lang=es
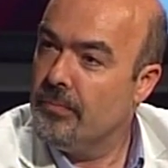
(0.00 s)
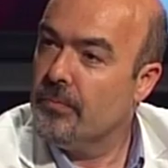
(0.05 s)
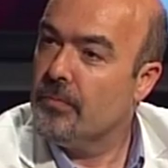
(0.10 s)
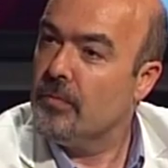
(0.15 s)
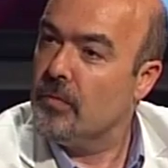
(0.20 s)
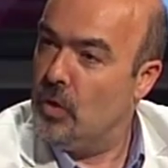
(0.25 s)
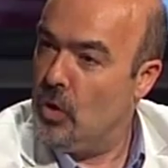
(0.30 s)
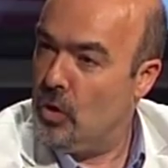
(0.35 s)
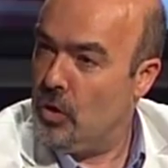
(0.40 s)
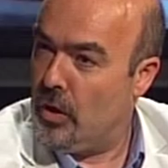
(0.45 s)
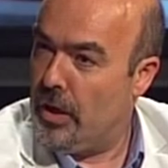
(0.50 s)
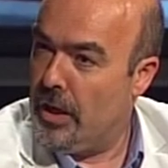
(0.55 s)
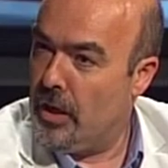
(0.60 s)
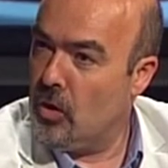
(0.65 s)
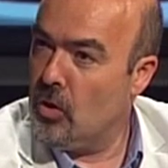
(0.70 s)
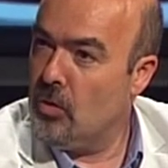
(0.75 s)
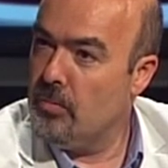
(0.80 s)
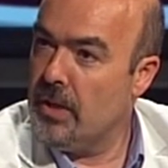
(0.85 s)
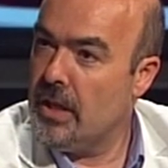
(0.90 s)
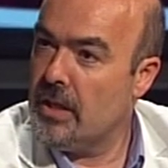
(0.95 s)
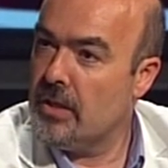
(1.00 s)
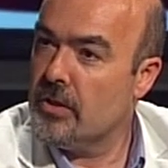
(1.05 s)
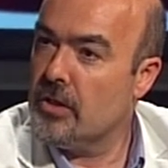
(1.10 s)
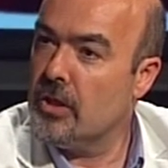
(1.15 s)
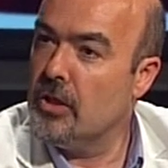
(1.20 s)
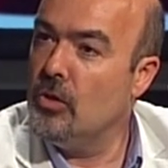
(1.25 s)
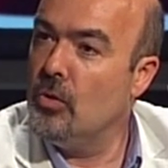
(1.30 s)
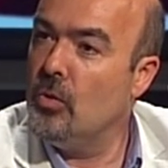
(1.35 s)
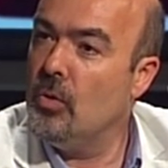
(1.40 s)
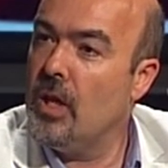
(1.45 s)
Yo creo que Roma,
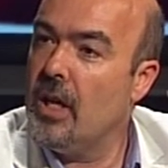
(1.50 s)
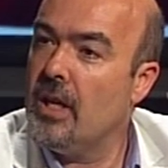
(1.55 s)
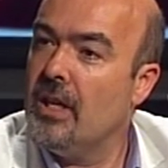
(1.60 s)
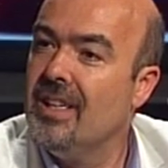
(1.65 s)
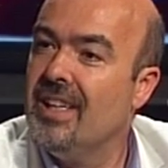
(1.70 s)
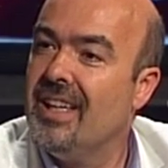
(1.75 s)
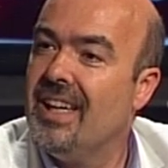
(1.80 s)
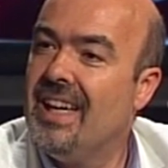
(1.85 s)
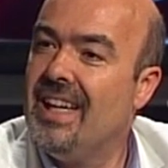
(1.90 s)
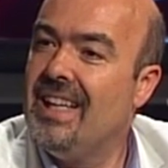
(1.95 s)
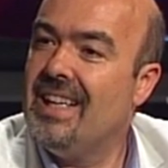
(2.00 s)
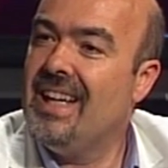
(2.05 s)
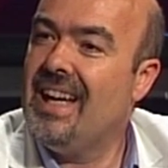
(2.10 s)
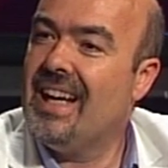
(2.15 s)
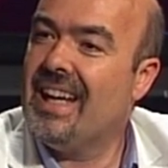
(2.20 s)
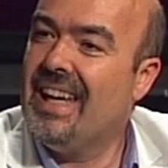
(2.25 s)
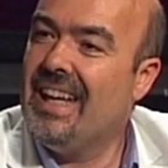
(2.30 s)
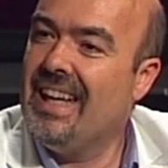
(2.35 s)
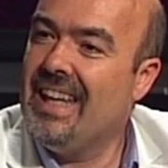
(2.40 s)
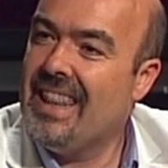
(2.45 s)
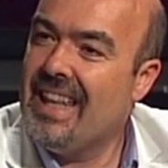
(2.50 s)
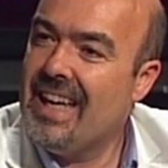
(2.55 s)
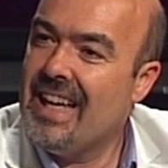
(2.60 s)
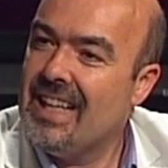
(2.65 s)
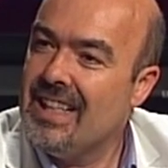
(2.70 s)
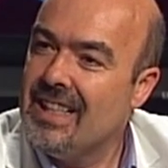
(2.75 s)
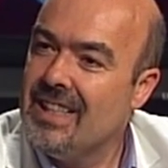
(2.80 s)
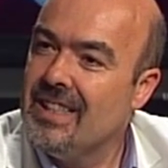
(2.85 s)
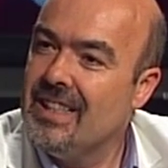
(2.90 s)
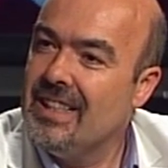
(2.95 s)
sin duda, es la que le
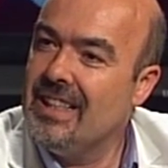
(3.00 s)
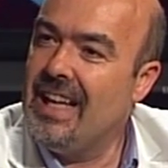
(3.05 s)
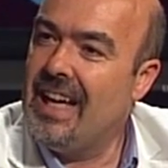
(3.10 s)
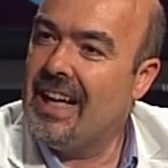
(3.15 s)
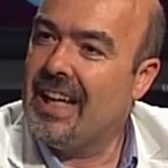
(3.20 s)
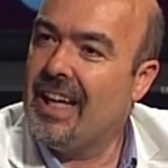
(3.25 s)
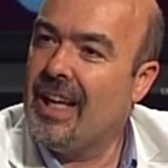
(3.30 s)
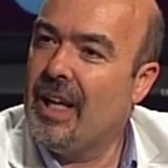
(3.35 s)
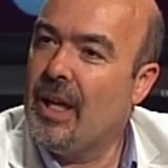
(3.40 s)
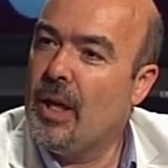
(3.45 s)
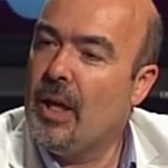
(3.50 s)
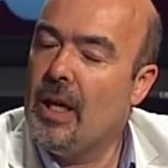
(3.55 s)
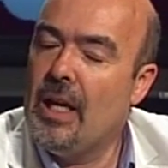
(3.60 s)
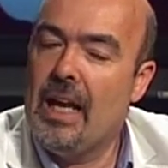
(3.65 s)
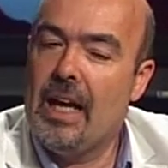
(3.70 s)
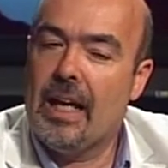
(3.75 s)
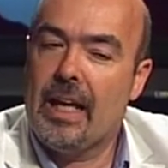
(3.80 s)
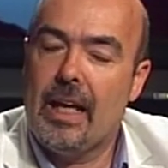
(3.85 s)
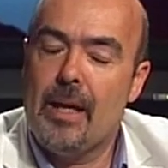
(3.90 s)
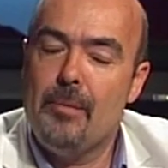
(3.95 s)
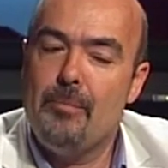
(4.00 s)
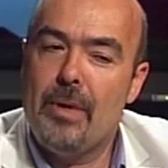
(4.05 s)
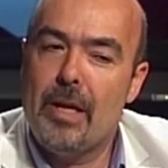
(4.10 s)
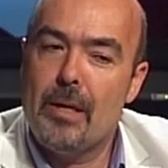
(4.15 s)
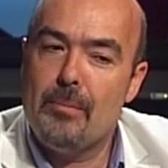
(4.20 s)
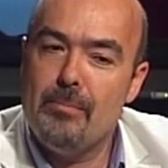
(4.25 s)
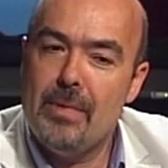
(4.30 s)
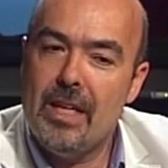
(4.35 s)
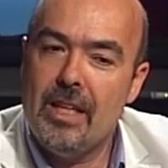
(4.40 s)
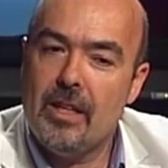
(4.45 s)
da, la que, la que
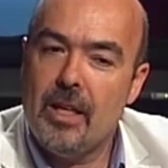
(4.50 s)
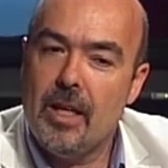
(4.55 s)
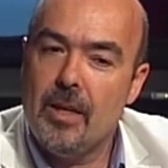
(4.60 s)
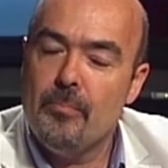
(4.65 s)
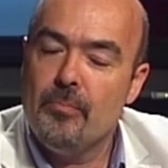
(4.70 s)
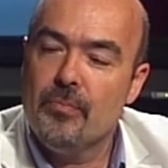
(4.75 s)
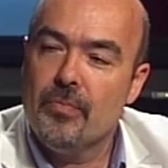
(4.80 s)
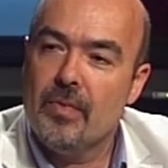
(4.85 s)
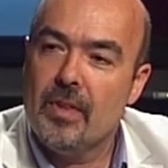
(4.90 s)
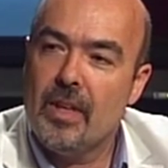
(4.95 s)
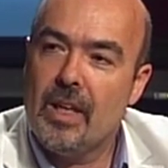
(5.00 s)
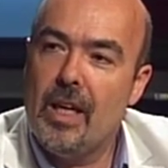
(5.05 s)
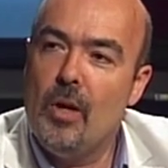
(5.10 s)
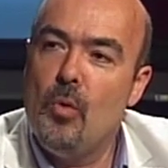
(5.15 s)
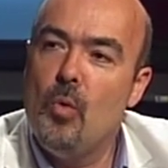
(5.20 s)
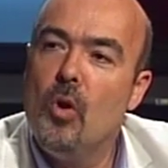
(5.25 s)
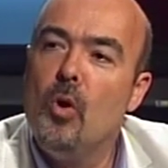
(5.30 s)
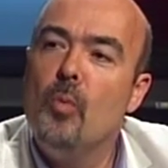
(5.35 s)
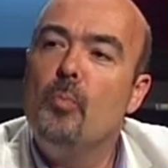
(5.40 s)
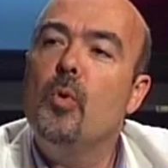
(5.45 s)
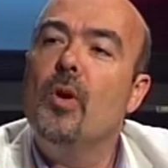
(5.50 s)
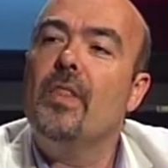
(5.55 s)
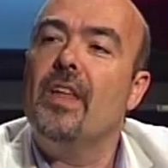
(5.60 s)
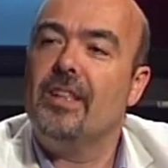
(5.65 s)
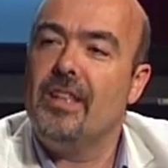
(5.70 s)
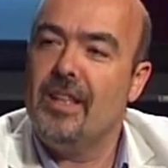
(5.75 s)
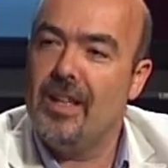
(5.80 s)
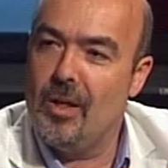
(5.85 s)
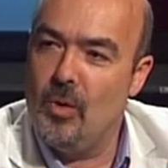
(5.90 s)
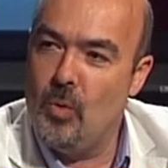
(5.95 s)
permite que luego pueda
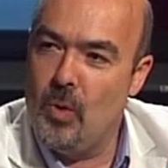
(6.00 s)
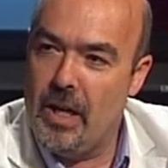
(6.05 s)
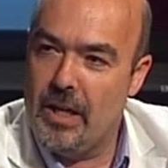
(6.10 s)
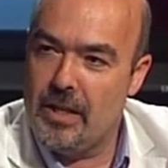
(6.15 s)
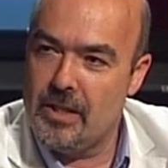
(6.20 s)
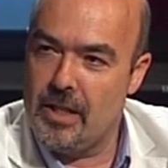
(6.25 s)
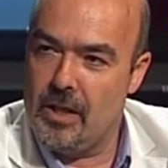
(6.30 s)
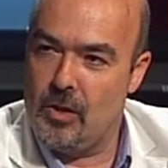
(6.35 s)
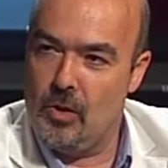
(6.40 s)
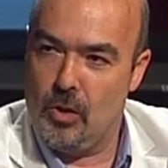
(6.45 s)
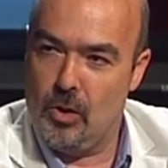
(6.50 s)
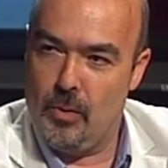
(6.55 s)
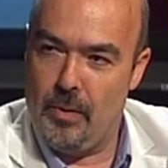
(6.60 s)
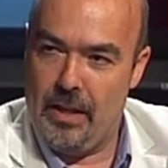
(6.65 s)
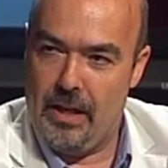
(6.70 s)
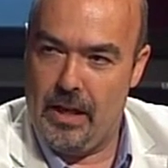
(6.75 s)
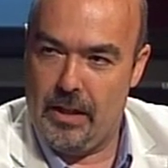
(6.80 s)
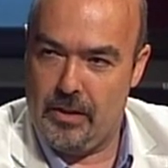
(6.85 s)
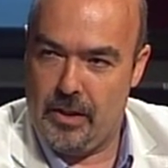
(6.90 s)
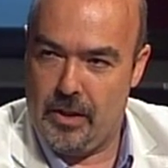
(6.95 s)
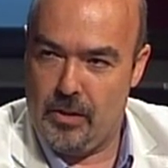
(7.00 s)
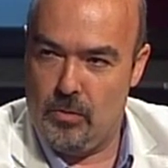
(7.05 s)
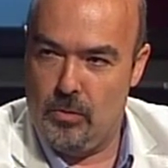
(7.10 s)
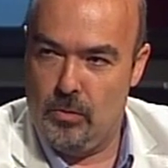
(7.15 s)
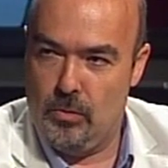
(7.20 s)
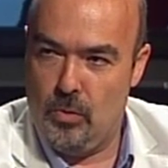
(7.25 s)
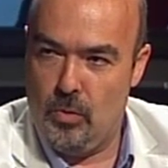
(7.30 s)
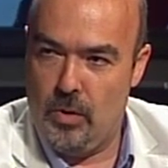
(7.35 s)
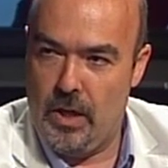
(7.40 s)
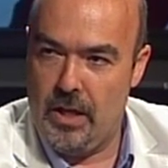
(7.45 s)
tener lugar esa Córdoba de las tres
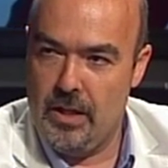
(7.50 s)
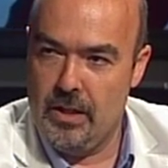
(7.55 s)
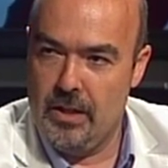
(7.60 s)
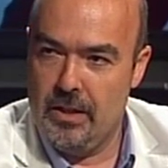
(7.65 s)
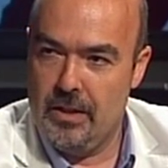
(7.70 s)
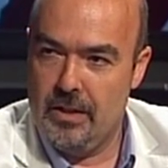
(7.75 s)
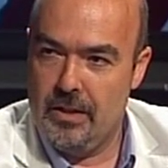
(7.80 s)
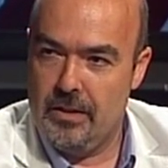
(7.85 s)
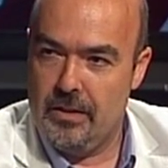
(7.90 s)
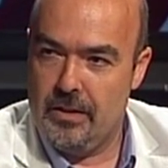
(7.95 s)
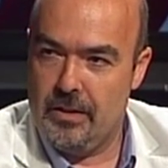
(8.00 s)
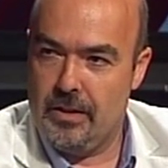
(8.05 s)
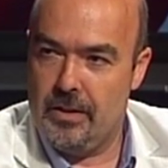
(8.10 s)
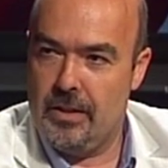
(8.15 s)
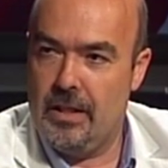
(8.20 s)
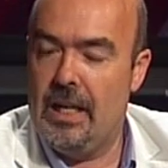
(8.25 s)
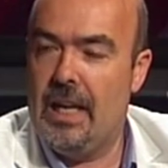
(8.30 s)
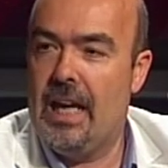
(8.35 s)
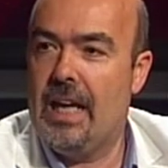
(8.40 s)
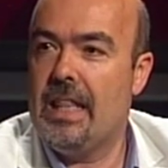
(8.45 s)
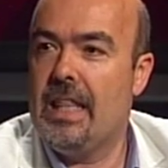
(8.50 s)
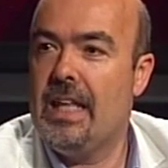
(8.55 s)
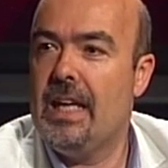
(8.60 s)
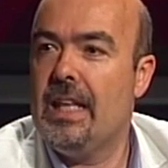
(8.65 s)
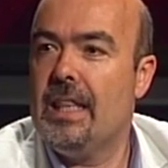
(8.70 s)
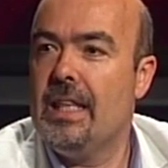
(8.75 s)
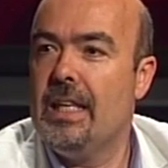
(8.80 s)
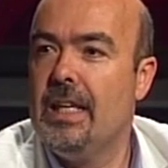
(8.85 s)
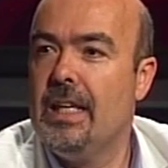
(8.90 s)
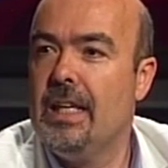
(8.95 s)
culturas. ¿Eh? La idea
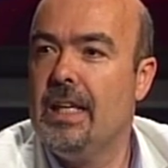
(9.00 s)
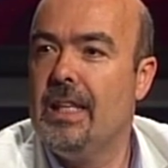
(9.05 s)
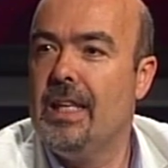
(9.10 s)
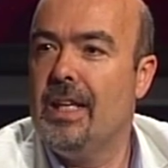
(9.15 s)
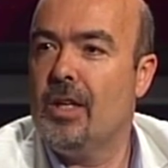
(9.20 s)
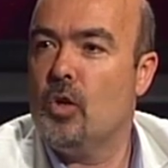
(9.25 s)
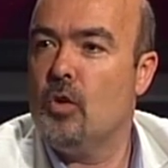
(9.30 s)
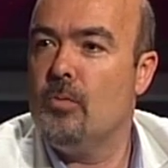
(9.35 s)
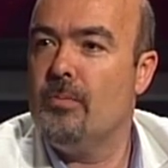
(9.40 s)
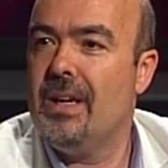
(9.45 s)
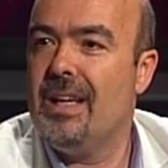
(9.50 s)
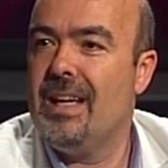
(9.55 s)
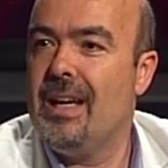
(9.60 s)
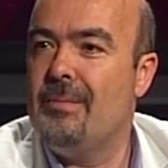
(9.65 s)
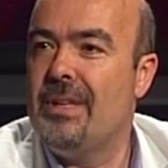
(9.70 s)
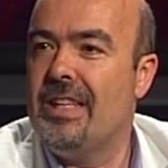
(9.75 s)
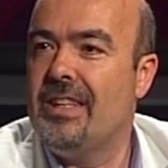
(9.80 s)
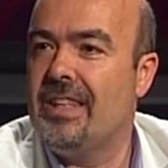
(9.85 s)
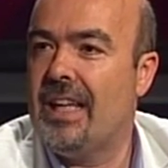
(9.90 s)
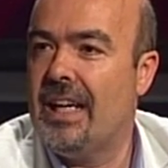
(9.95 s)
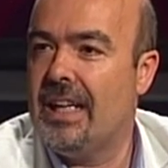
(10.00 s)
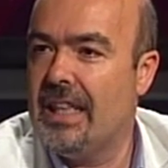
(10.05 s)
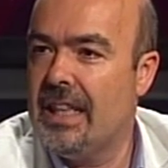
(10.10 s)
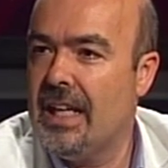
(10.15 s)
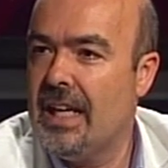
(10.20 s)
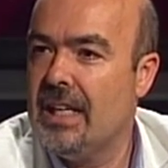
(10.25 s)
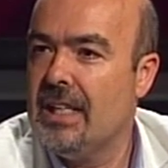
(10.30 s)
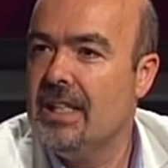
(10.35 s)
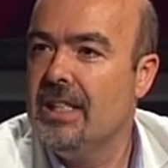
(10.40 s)
de, Roma, la mentalidad,